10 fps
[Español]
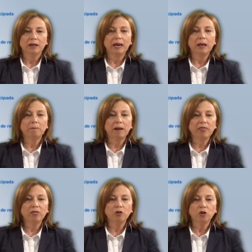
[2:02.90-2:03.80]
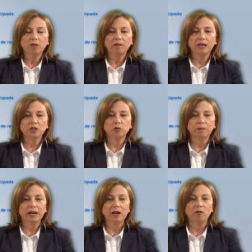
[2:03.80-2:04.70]
el plazo no debería
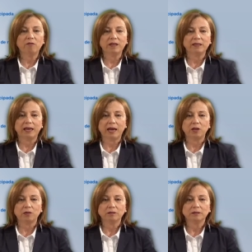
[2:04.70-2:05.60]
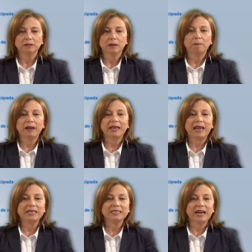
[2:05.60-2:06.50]
superar los 20 años para que a
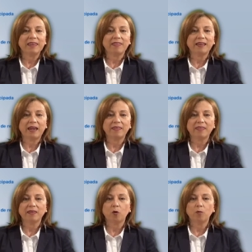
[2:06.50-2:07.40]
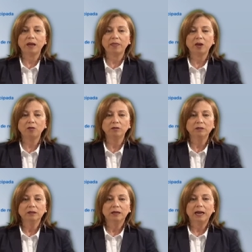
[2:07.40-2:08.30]
la llegada de la edad de jubilación
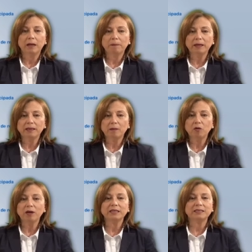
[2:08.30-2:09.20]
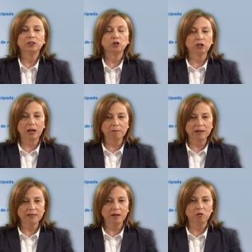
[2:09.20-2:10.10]
el préstamo esté
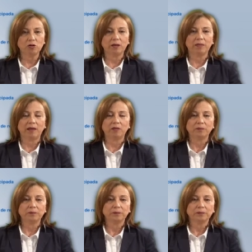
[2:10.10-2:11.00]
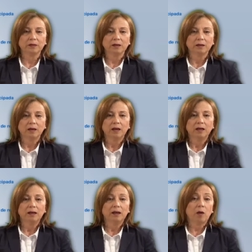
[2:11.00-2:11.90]
totalmente amortizado.
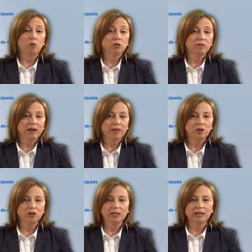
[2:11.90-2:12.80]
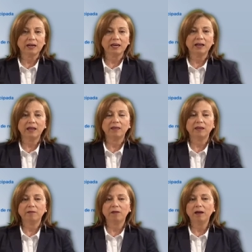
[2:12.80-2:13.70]
La justificación de esta regla
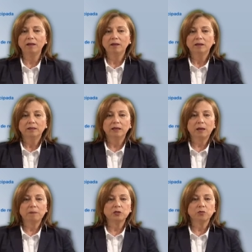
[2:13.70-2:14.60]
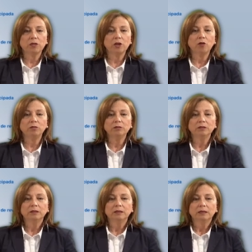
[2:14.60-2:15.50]
deriva de la presunción
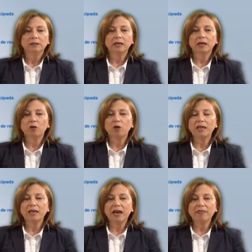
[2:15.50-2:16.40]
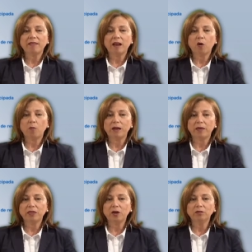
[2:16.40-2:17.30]
de que con la llegada de la
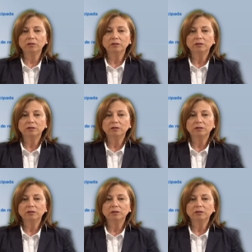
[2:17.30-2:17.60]
jubilación